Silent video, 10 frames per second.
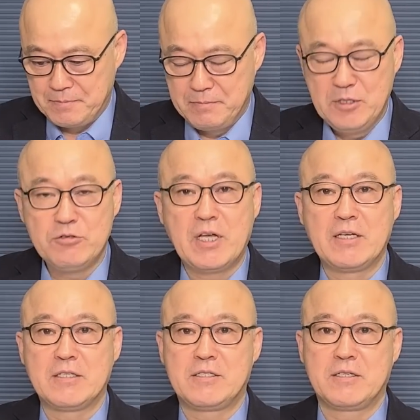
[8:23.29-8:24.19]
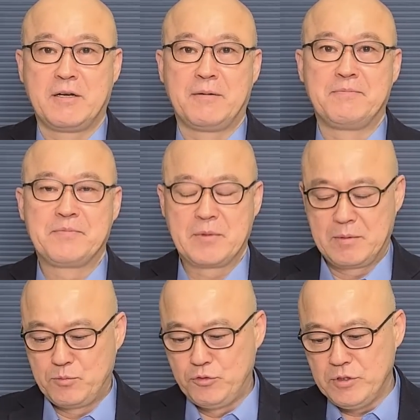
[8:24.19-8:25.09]
민주당에서 지금
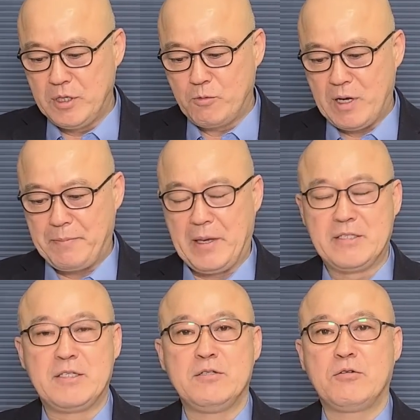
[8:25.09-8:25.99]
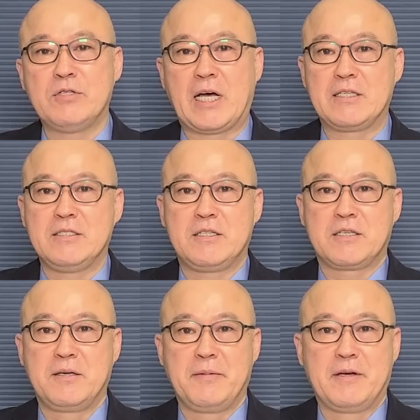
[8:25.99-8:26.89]
분열과 배신으로 낙인
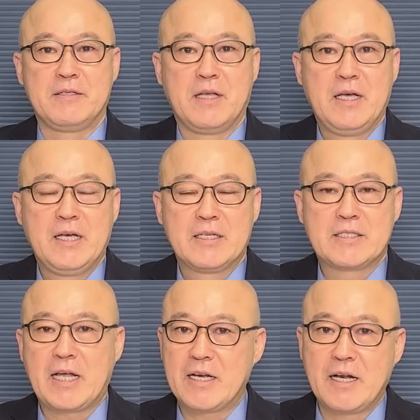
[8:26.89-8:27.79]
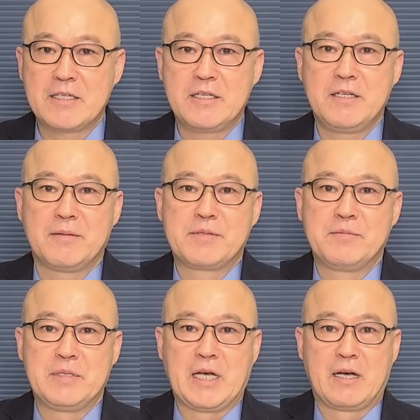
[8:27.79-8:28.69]
찍히면 살아날 길이
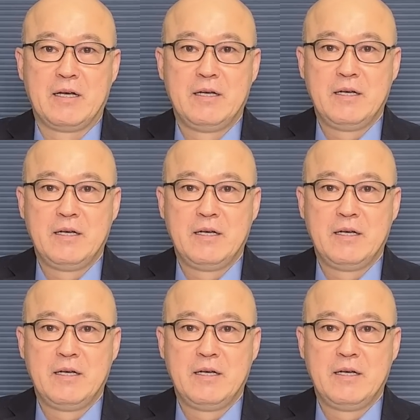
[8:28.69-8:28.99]
없습니다.